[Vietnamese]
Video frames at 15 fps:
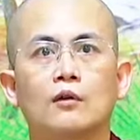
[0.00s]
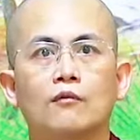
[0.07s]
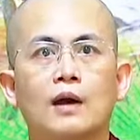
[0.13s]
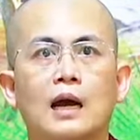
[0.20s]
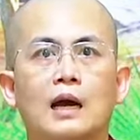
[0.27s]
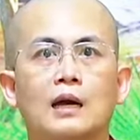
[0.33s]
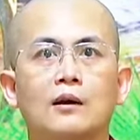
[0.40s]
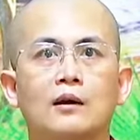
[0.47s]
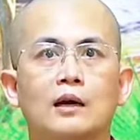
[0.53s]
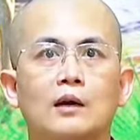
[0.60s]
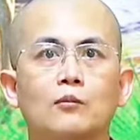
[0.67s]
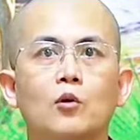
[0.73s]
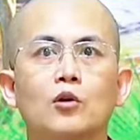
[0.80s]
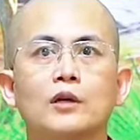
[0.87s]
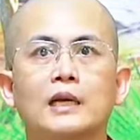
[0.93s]
và
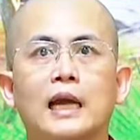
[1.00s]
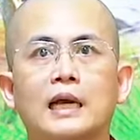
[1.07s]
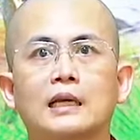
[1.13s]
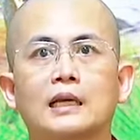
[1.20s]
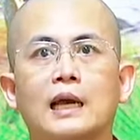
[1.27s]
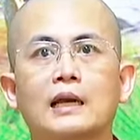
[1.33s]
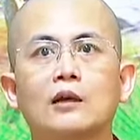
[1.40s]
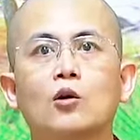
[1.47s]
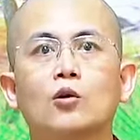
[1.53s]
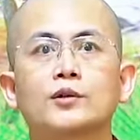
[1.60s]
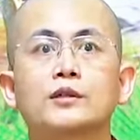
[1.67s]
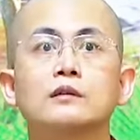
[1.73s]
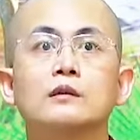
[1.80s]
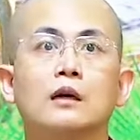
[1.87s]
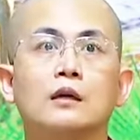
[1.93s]
mỗi ngày hãy gột
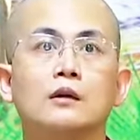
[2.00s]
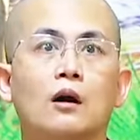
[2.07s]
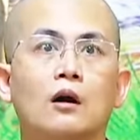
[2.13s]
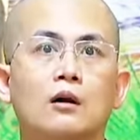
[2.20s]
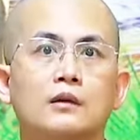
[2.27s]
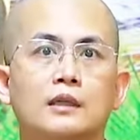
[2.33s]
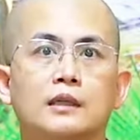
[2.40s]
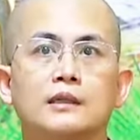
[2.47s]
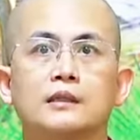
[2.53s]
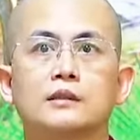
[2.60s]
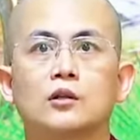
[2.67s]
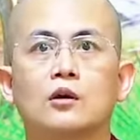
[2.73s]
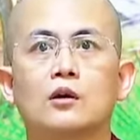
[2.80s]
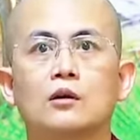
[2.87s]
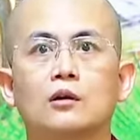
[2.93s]
rửa nó để
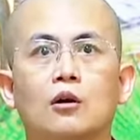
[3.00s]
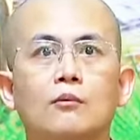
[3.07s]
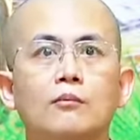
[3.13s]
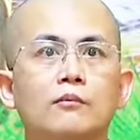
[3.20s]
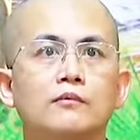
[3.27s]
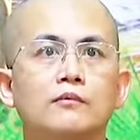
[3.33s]
cho nó